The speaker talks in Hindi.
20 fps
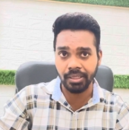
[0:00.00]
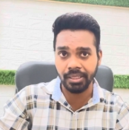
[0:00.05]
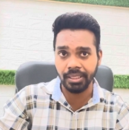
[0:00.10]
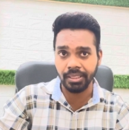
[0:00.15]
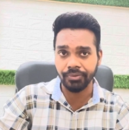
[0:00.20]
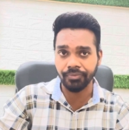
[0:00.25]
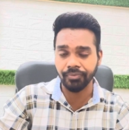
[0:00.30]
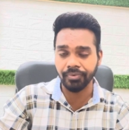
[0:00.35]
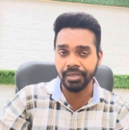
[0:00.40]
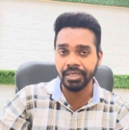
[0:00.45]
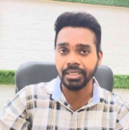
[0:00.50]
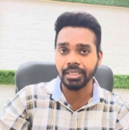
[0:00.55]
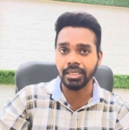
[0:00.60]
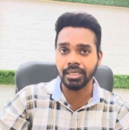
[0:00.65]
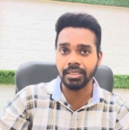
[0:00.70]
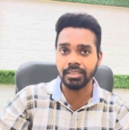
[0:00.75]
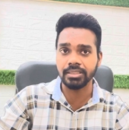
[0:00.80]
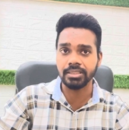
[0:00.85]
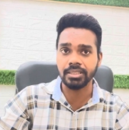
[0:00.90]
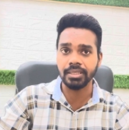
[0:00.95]
एक वेट कर
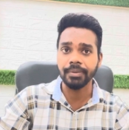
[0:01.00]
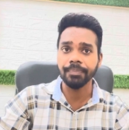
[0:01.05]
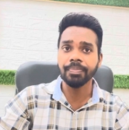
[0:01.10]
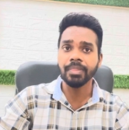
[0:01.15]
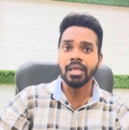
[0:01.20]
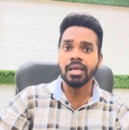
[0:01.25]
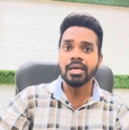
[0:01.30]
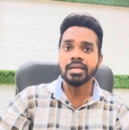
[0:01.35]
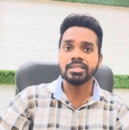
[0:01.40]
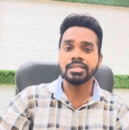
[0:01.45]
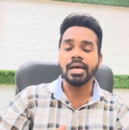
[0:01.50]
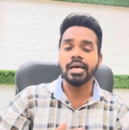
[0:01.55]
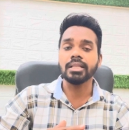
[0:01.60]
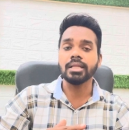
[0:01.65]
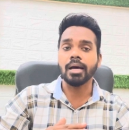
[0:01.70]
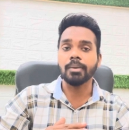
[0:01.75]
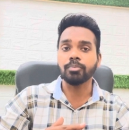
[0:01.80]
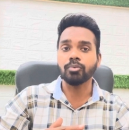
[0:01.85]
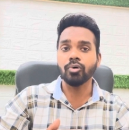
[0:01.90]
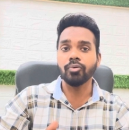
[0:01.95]
लीजिए शायद
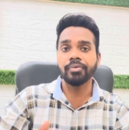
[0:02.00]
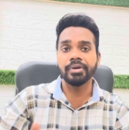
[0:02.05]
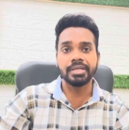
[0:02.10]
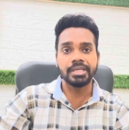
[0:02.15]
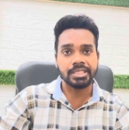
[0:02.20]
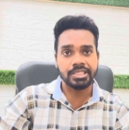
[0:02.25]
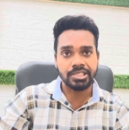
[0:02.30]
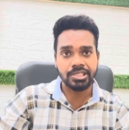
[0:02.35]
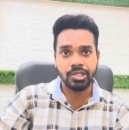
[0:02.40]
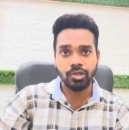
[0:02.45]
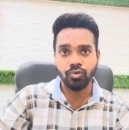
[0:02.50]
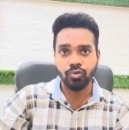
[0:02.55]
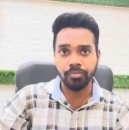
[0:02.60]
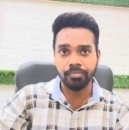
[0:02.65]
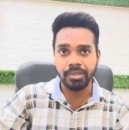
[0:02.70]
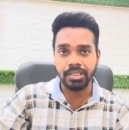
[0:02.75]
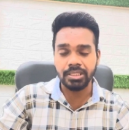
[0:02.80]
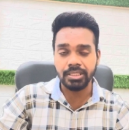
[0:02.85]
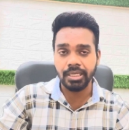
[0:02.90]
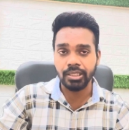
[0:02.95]
आपको वेडनेसडे को
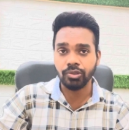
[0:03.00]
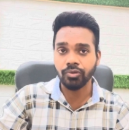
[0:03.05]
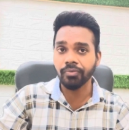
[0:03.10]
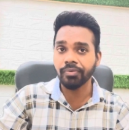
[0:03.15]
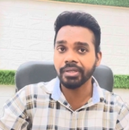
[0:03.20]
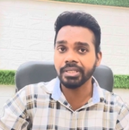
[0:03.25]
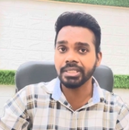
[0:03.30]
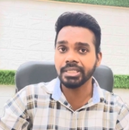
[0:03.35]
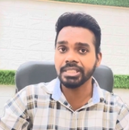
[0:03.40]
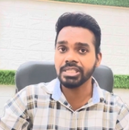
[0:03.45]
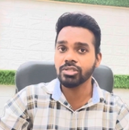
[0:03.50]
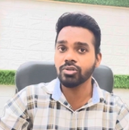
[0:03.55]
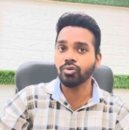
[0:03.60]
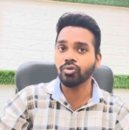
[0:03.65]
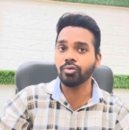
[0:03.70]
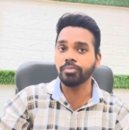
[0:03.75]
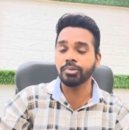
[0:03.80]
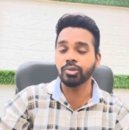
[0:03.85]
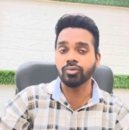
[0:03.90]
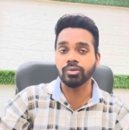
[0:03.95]
मिल जाए तो वेडनेसडे
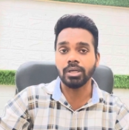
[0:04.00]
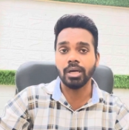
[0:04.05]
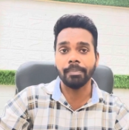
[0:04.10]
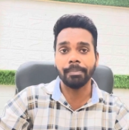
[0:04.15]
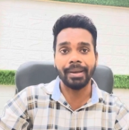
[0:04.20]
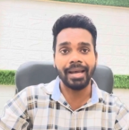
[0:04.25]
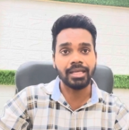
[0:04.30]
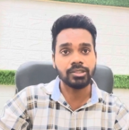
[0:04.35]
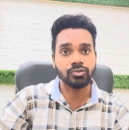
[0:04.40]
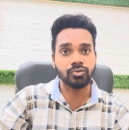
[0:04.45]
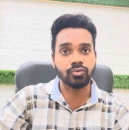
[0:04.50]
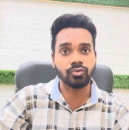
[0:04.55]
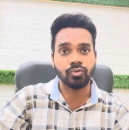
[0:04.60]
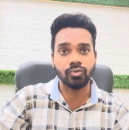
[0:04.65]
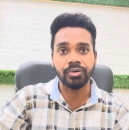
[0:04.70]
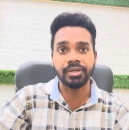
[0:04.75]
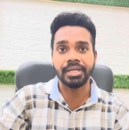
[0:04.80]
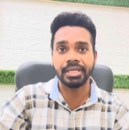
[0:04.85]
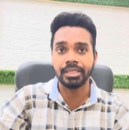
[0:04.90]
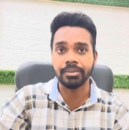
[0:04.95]
को भी उनका पैच
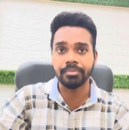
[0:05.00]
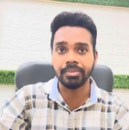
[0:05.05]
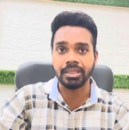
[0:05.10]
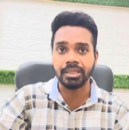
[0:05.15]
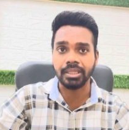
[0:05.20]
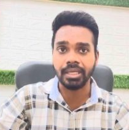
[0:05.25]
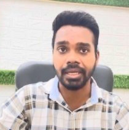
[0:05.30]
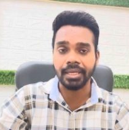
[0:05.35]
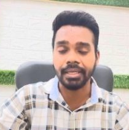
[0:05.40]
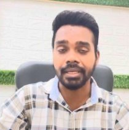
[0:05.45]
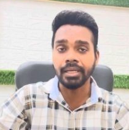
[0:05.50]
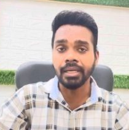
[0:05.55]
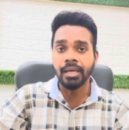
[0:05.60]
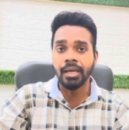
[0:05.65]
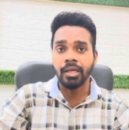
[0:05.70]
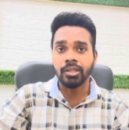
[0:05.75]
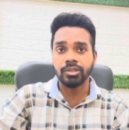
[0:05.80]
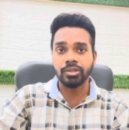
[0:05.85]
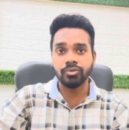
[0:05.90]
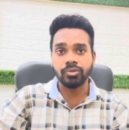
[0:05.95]
उनको नहीं मिलता है
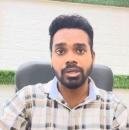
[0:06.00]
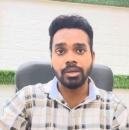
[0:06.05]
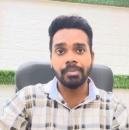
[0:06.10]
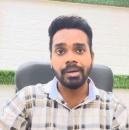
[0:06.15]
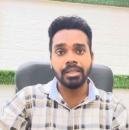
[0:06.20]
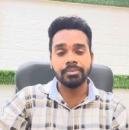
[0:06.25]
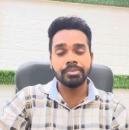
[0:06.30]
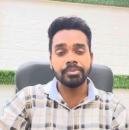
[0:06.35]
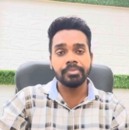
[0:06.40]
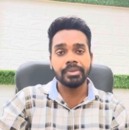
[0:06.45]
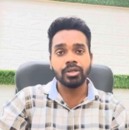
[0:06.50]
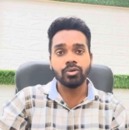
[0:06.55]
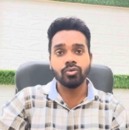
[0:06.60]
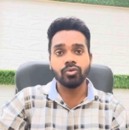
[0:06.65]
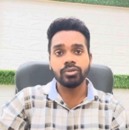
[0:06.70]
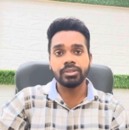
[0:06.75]
तो उनके बाद में मेरे को